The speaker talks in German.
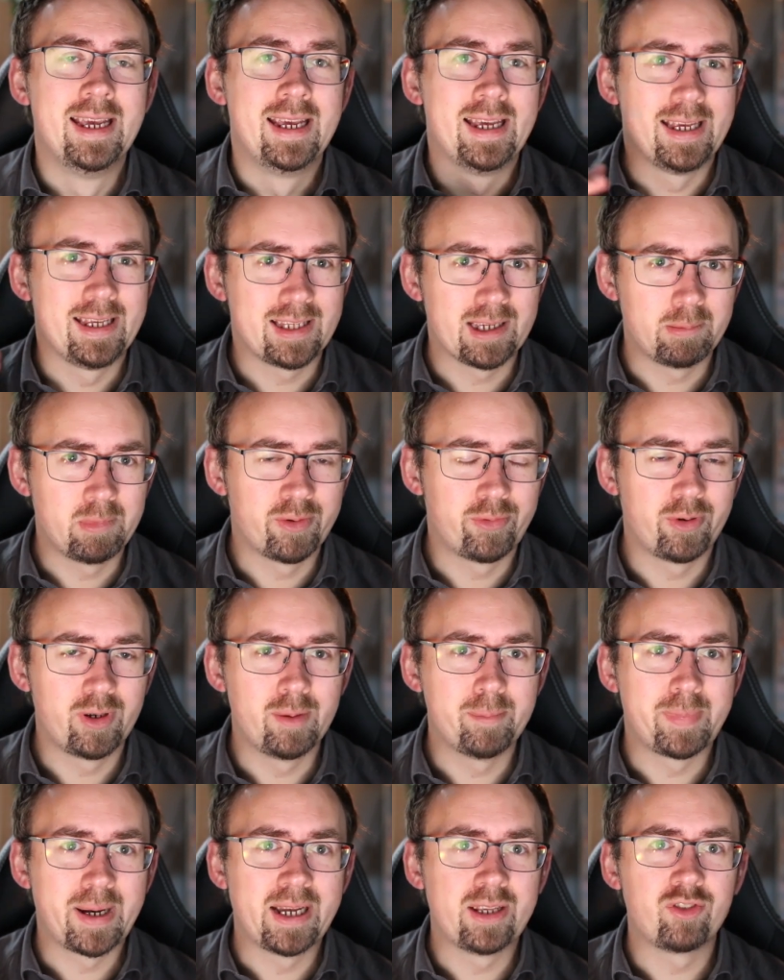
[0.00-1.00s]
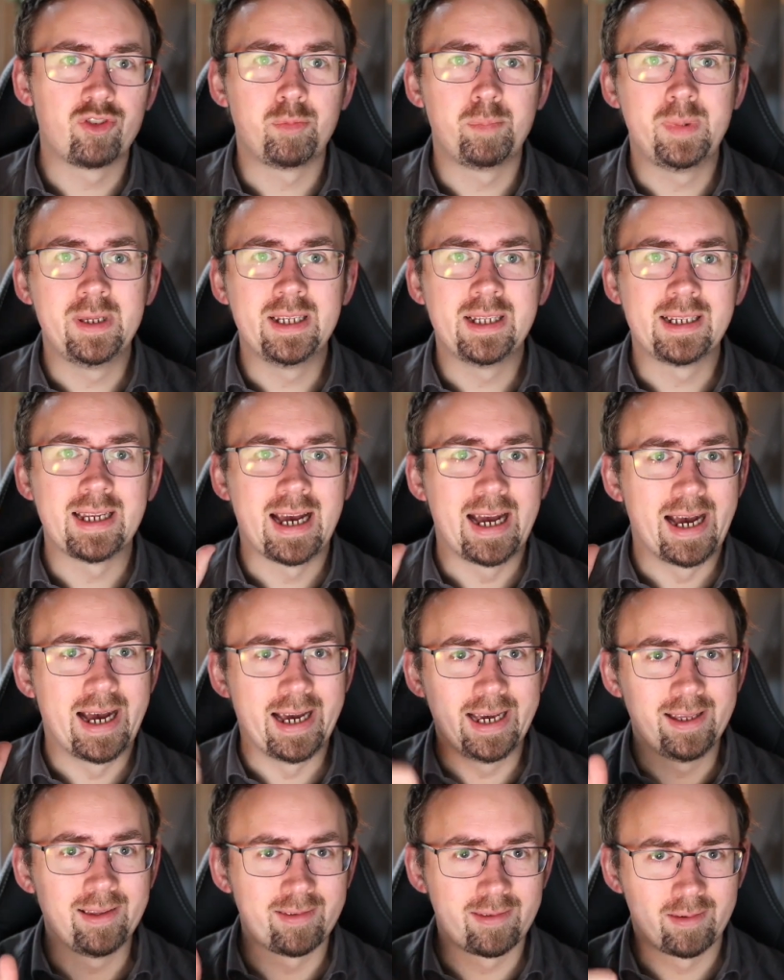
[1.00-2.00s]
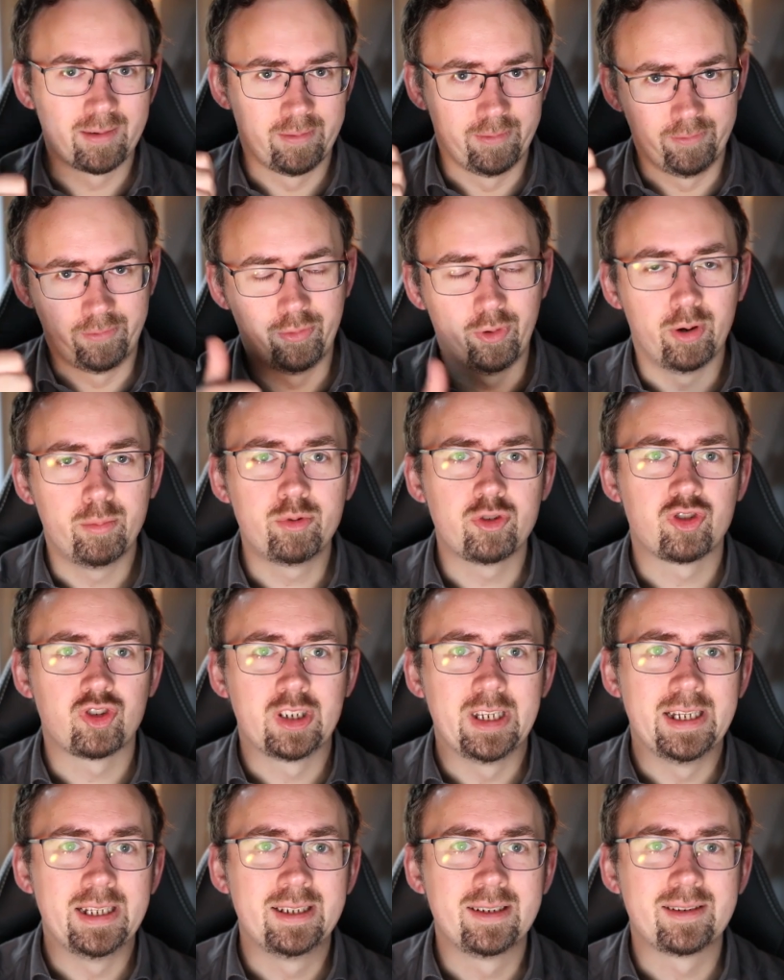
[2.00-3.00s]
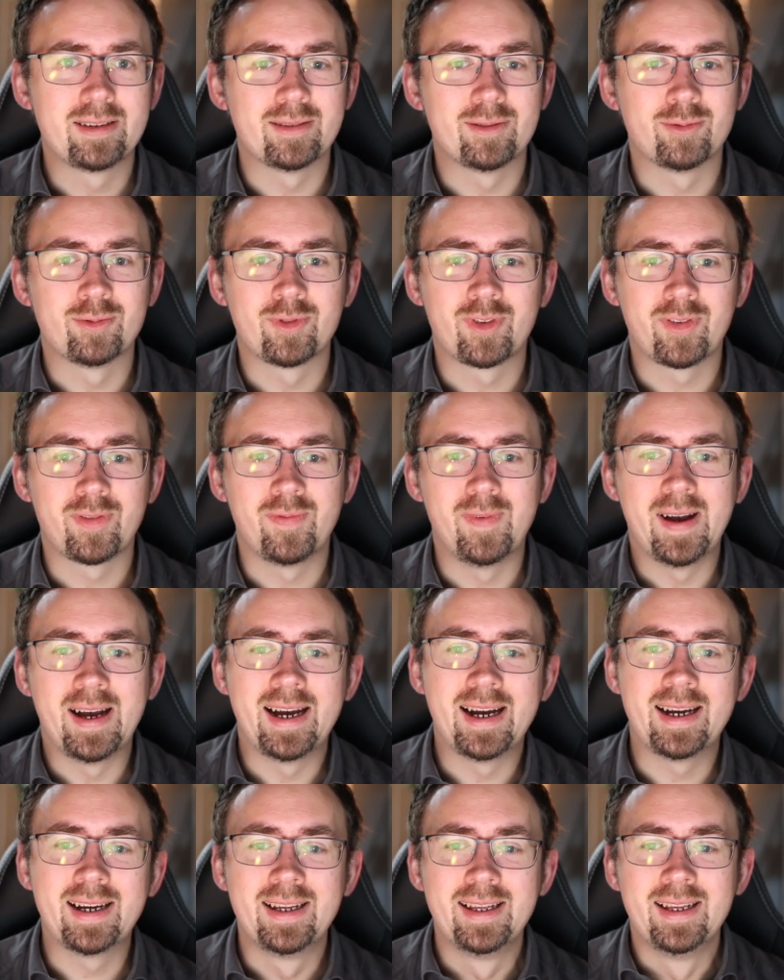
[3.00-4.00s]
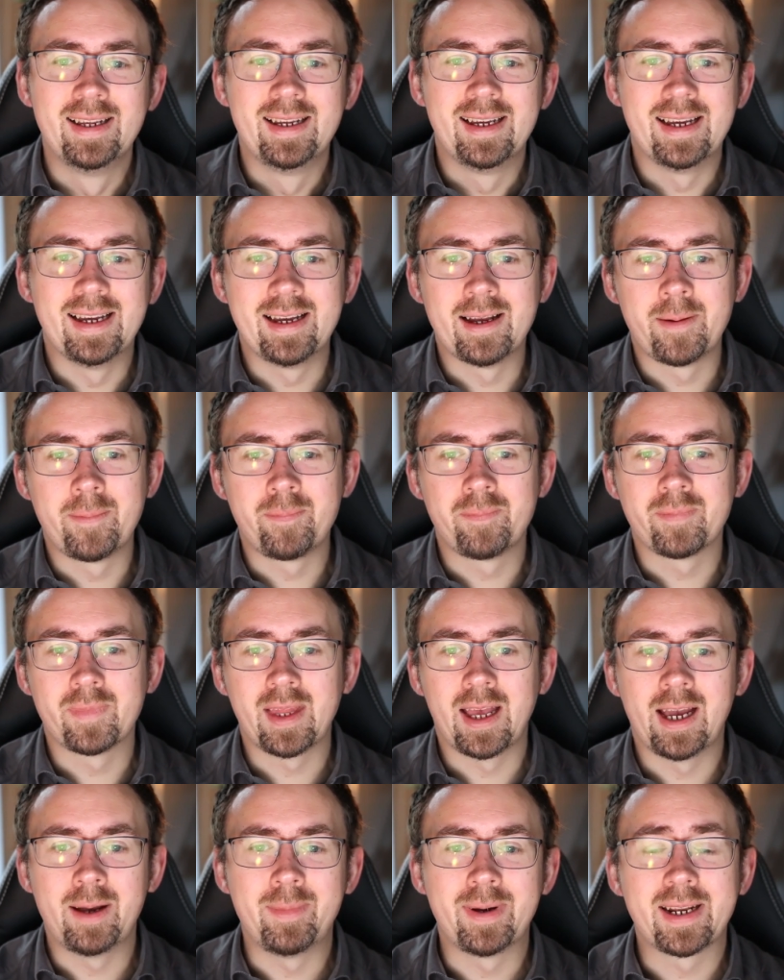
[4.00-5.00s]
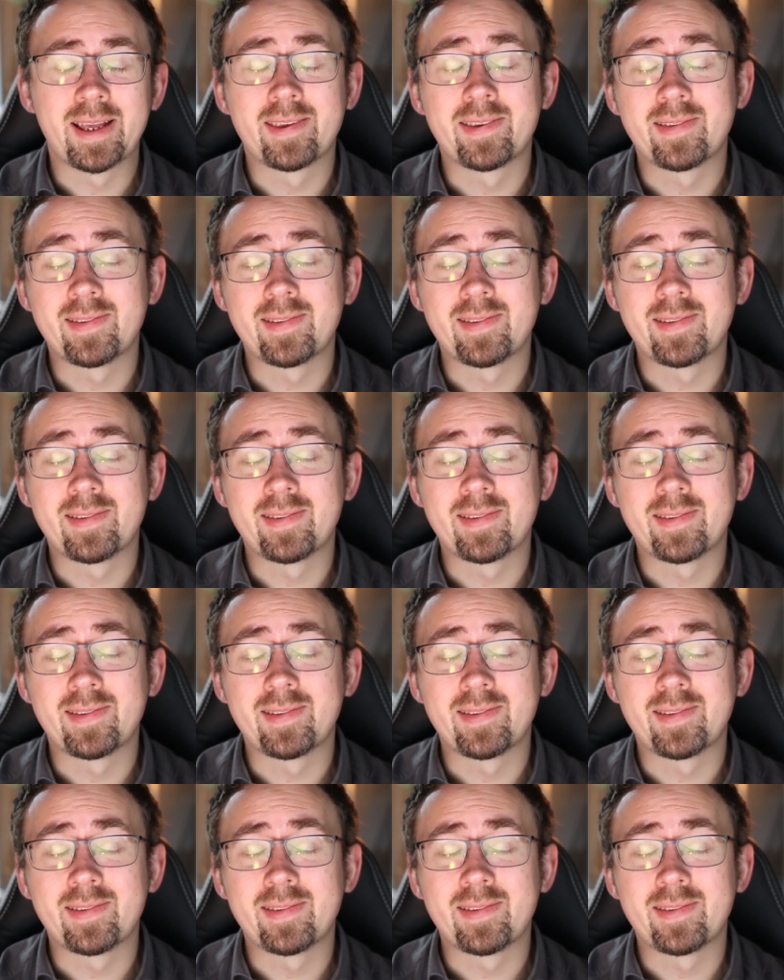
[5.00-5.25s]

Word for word: Ich habe mir von den beiden Spielen eins vorbestellt, und zwar ähm, einmal das